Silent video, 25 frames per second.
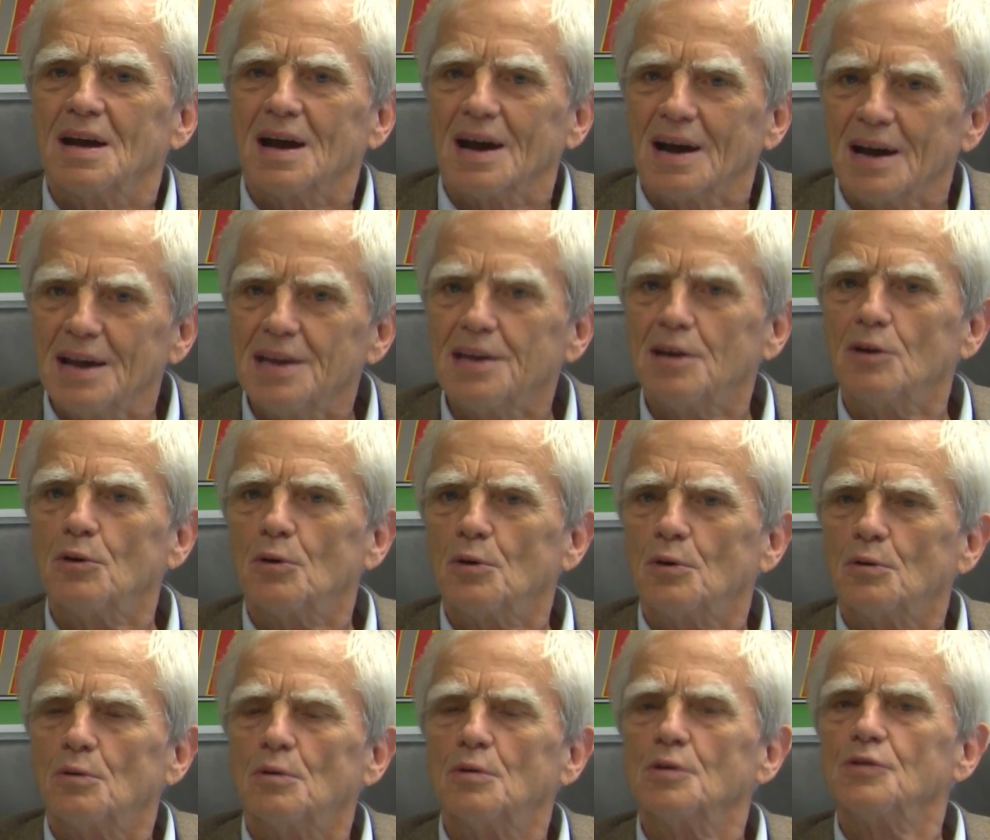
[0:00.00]

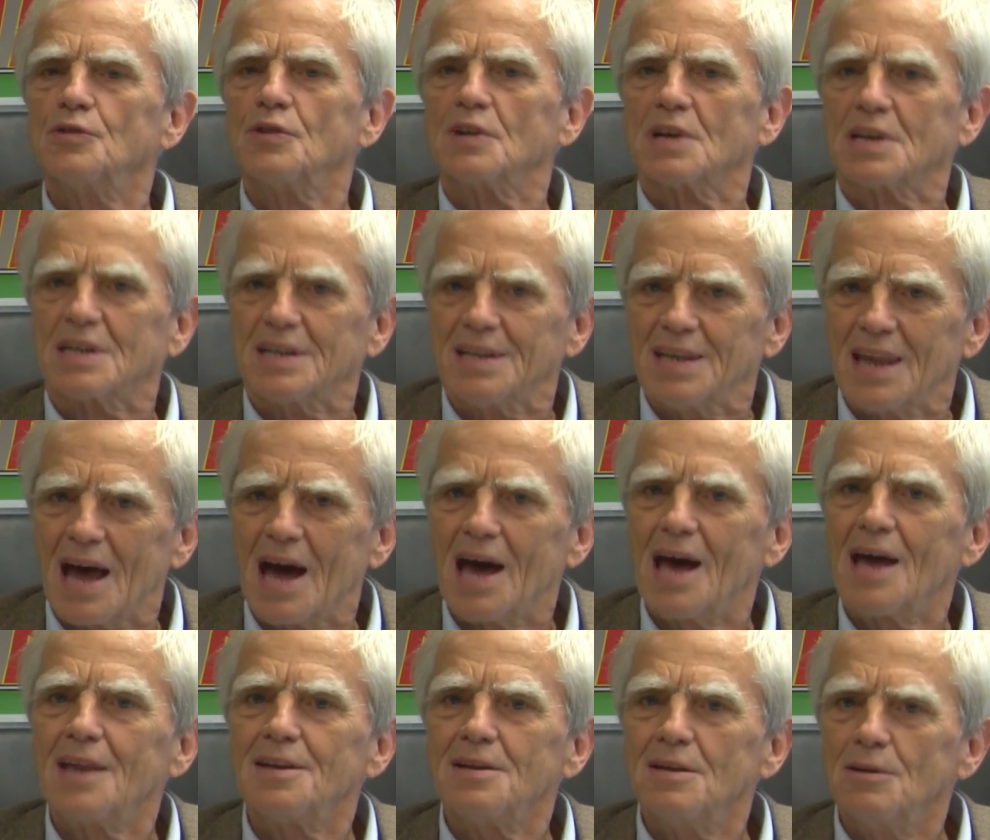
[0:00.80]
rigorose,
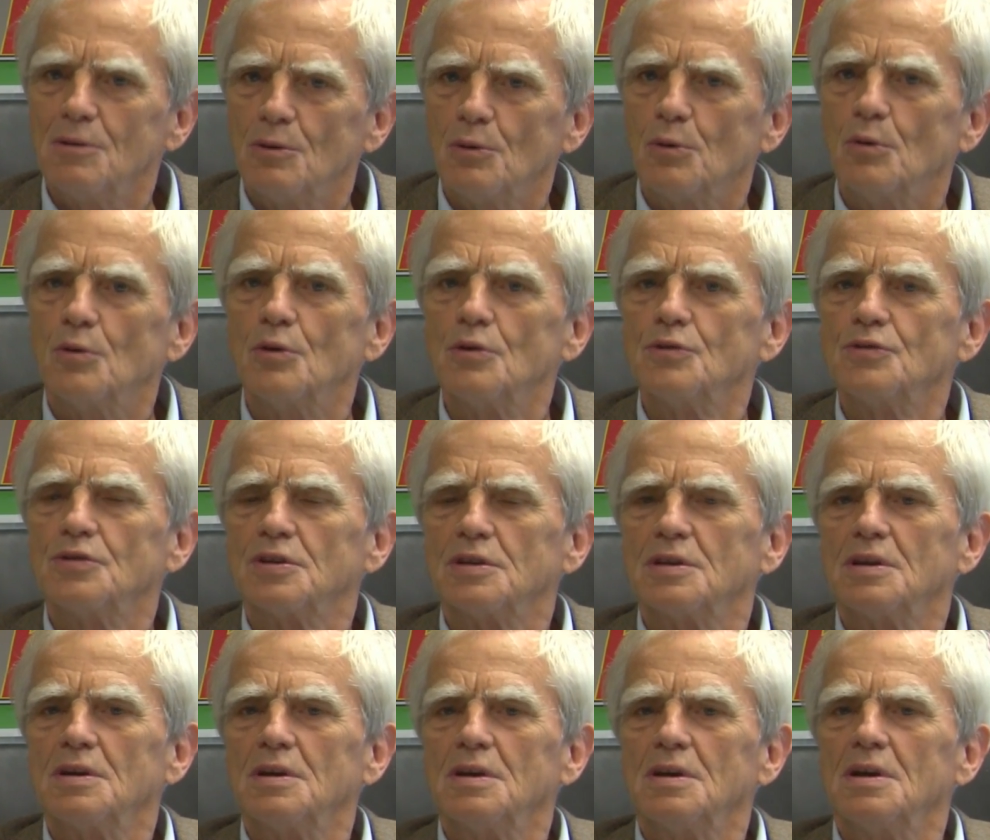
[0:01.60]

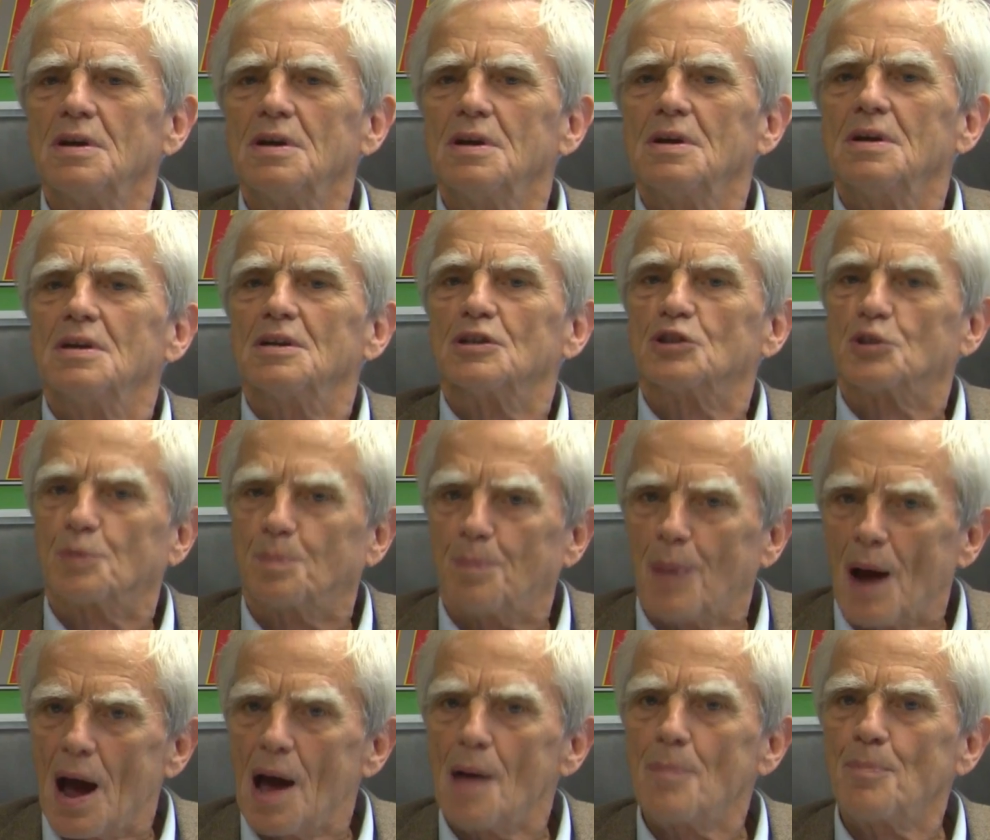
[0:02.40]
gnadenlose
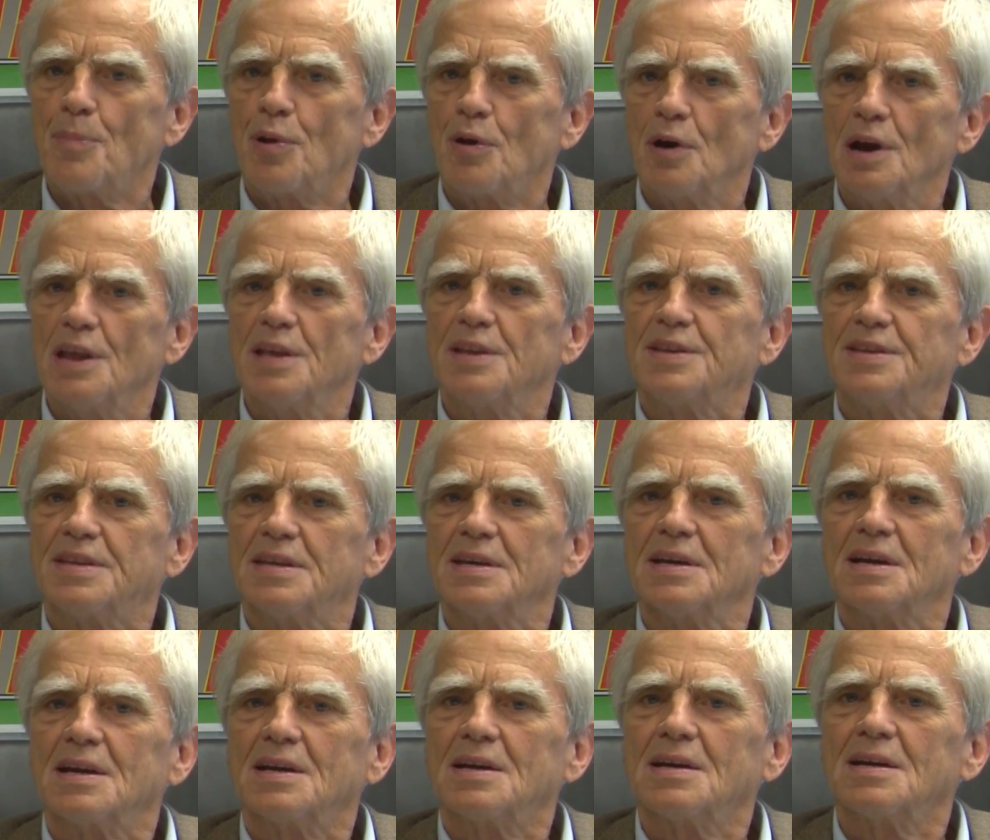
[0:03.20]

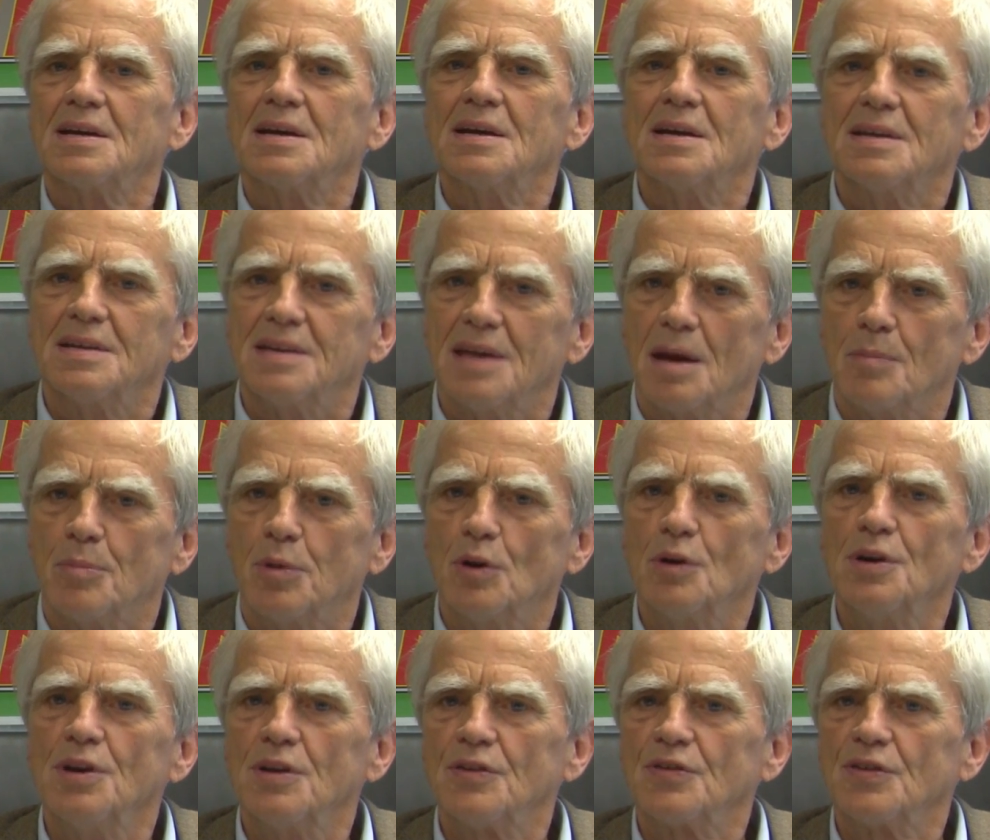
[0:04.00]
Sparpolitik der
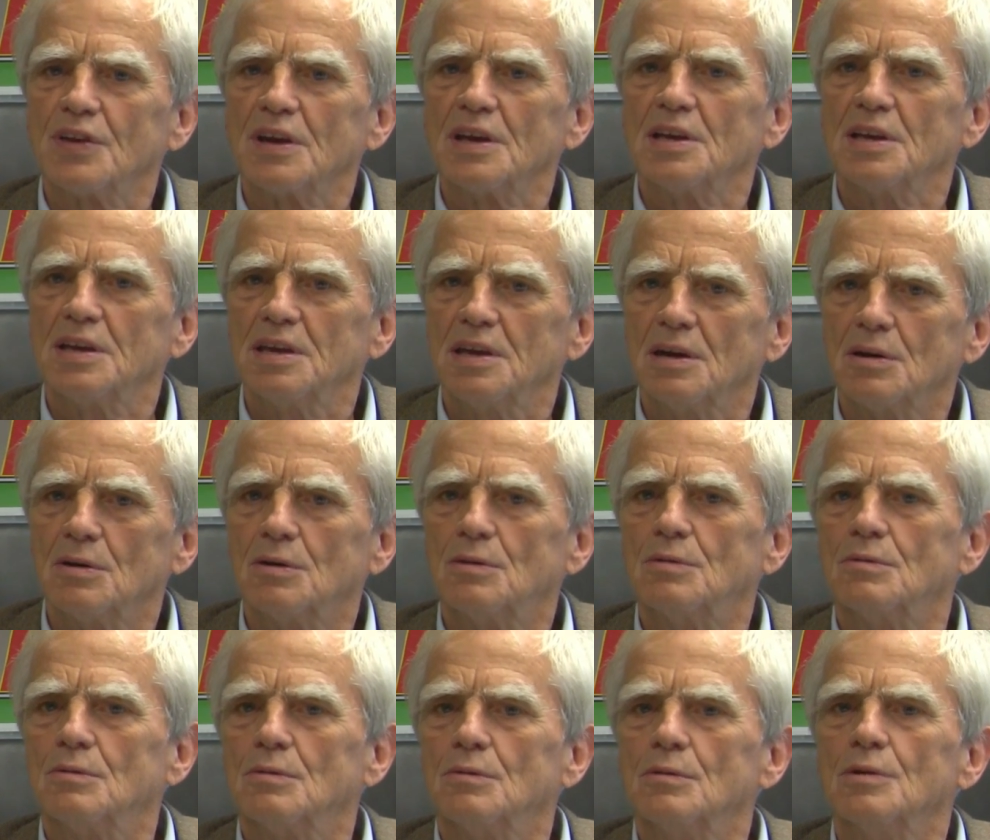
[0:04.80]

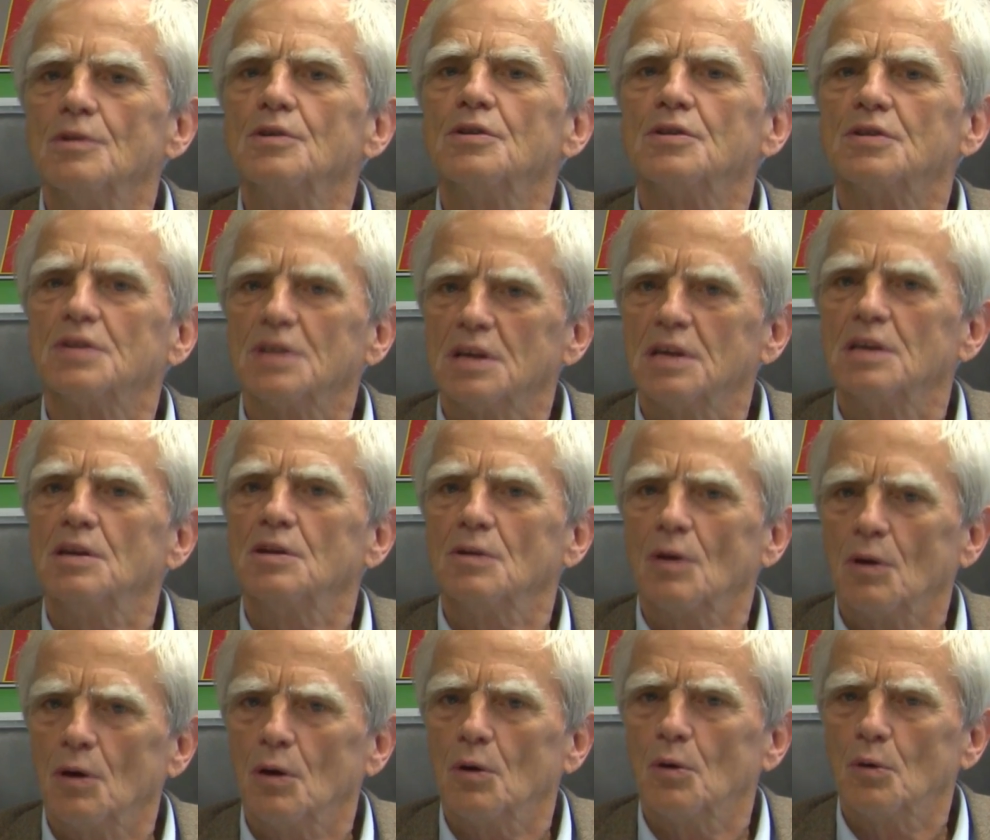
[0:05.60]
Bundesregierung und
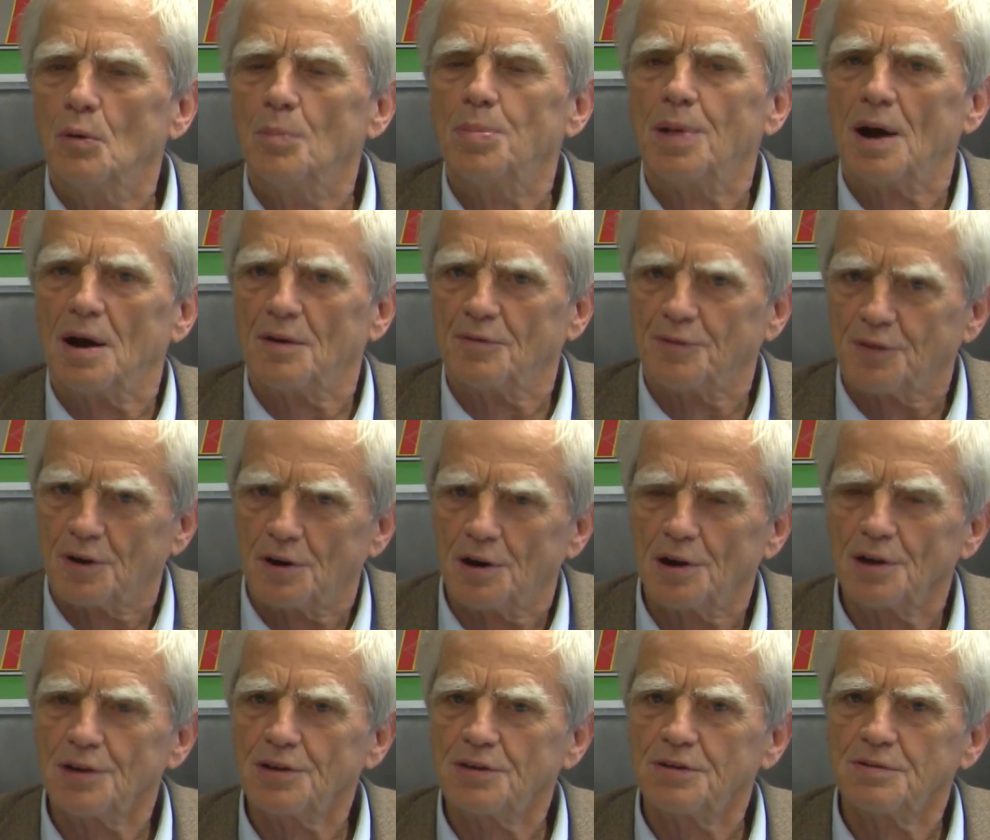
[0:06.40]
in Europa
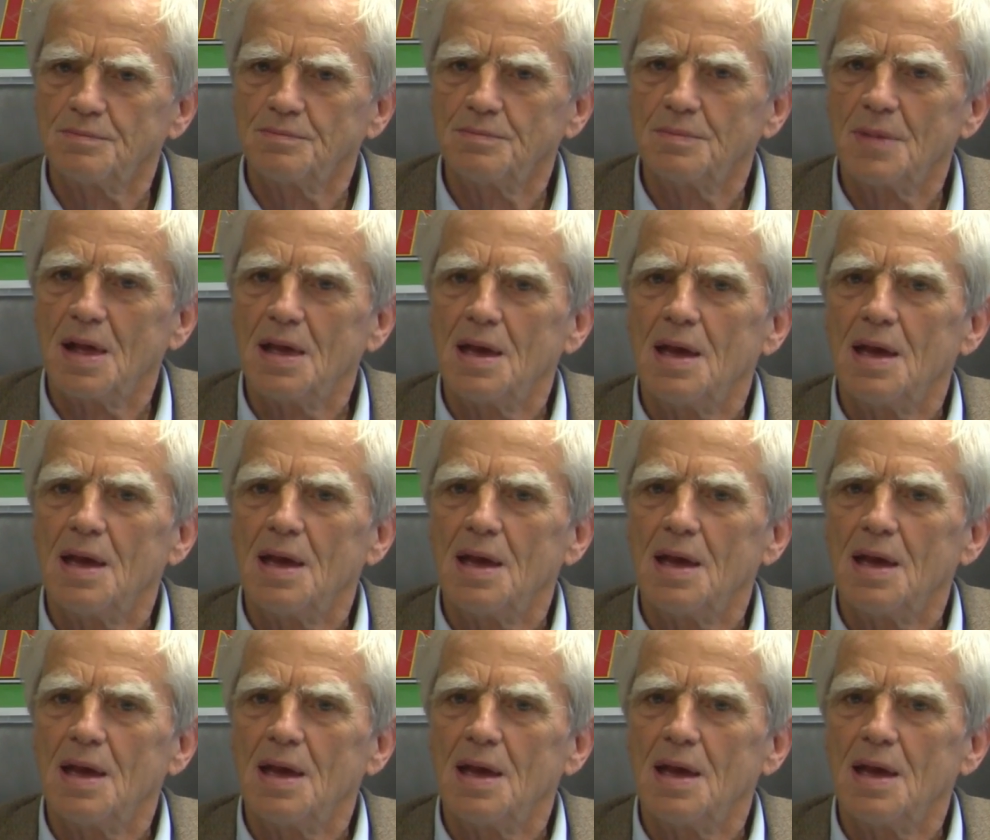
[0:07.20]
fort.